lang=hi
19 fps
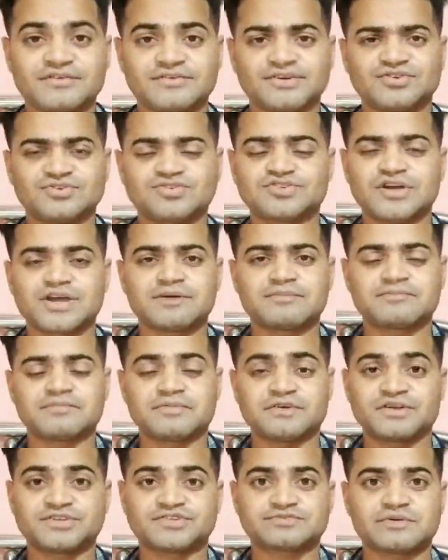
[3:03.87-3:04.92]
काफ़ी लोग जो है
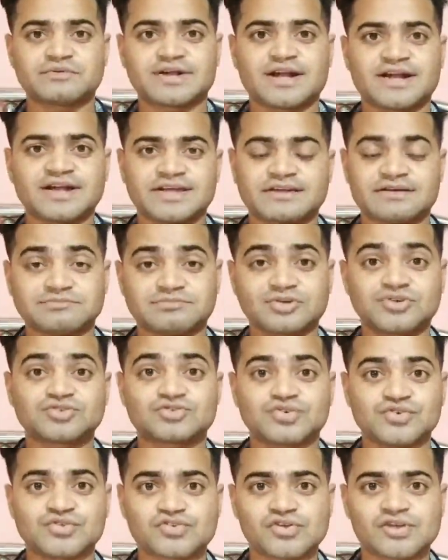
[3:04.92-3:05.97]
फर्स्ट पेमेंट आने का
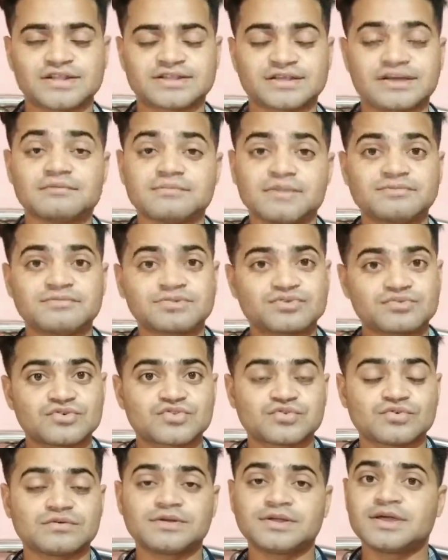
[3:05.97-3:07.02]
बहुत खुश हो जाते हैं मैं भी
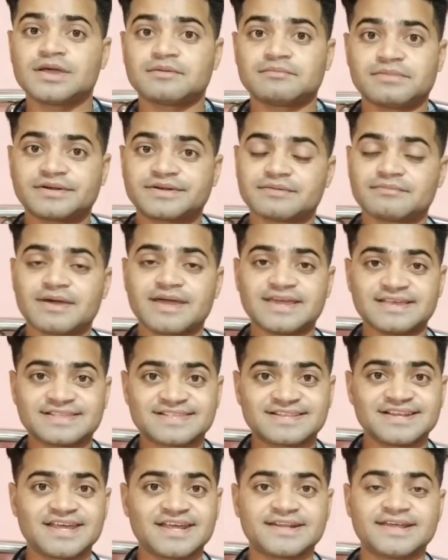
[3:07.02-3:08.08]
खुश हूँ बट मैं
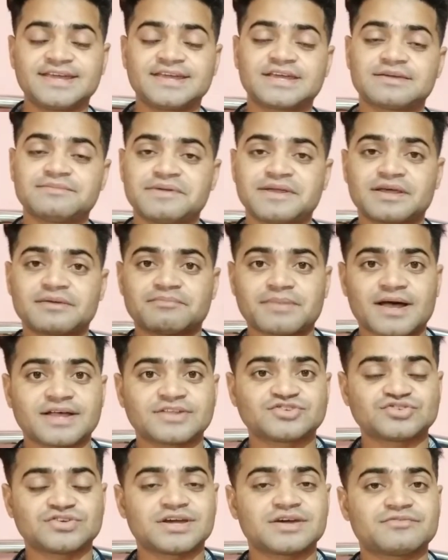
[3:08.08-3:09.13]
इसलिए नहीं कि मेरे
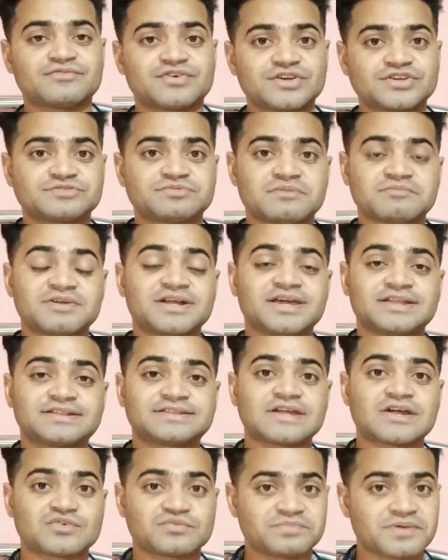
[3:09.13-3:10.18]
पास जो है फर्स्ट पेमेंट
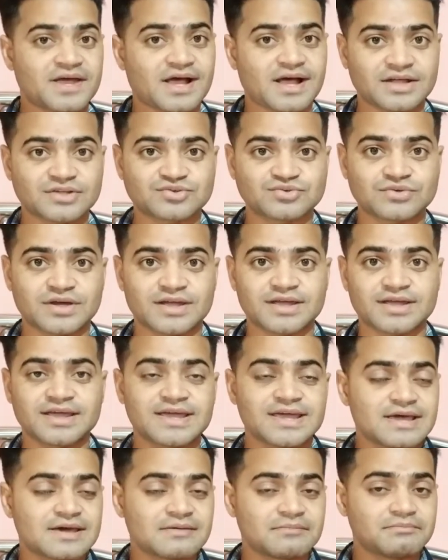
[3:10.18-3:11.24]
इतना रुपया आ चुका है
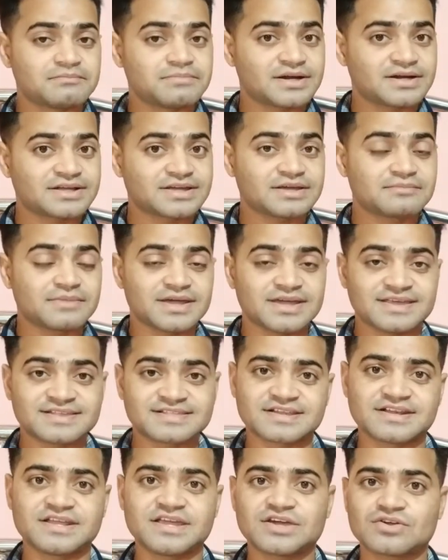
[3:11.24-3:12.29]
बल्कि मैं
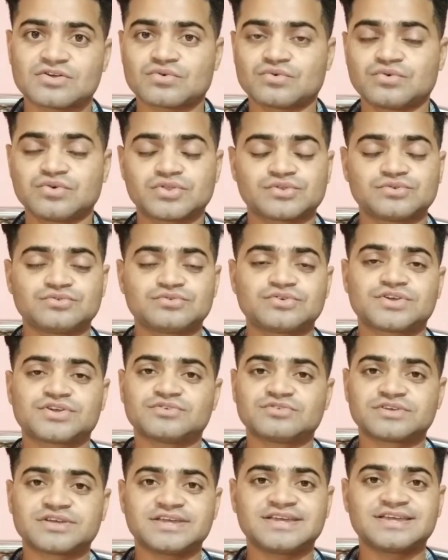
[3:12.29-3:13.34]
इसलिए खुश हूँ
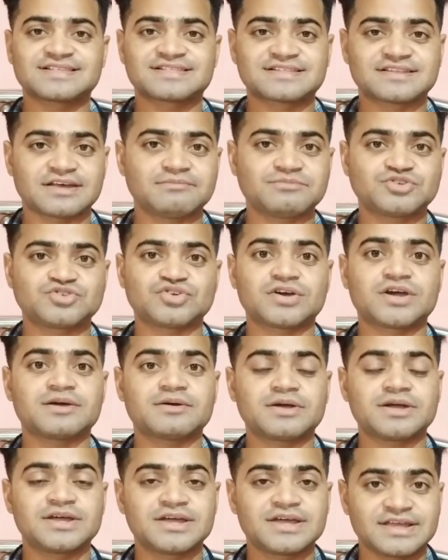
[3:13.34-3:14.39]
क्योंकि ये सब जो
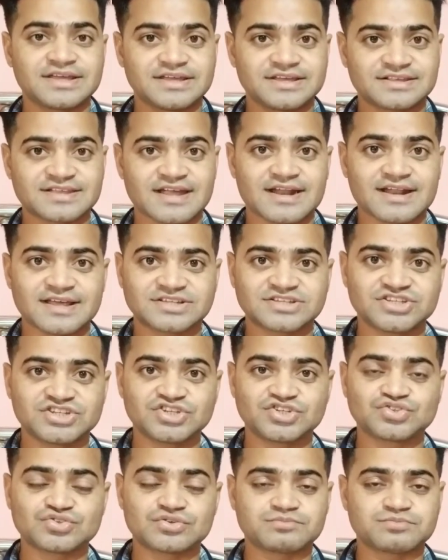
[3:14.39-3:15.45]
है ये सारा
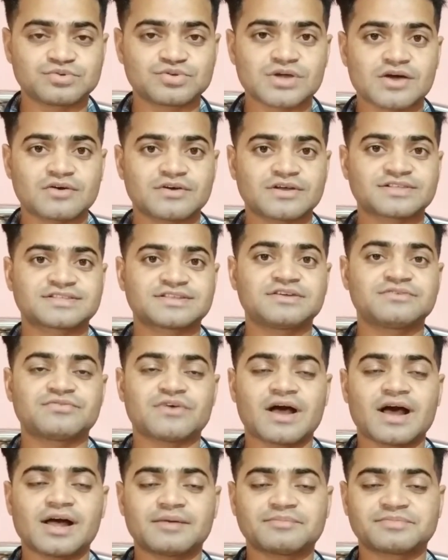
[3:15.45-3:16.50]
चीज़ जो पूरा हुआ
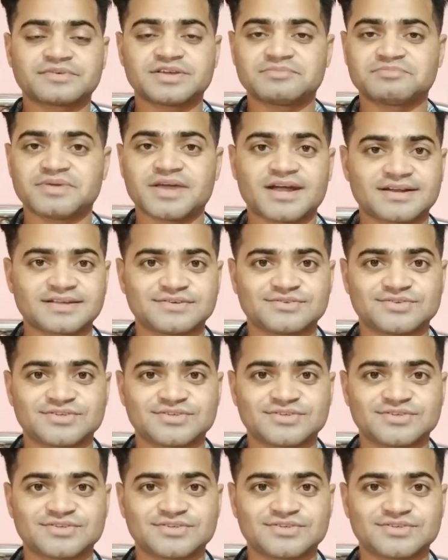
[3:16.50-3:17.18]
सिर्फ आपके प्यार की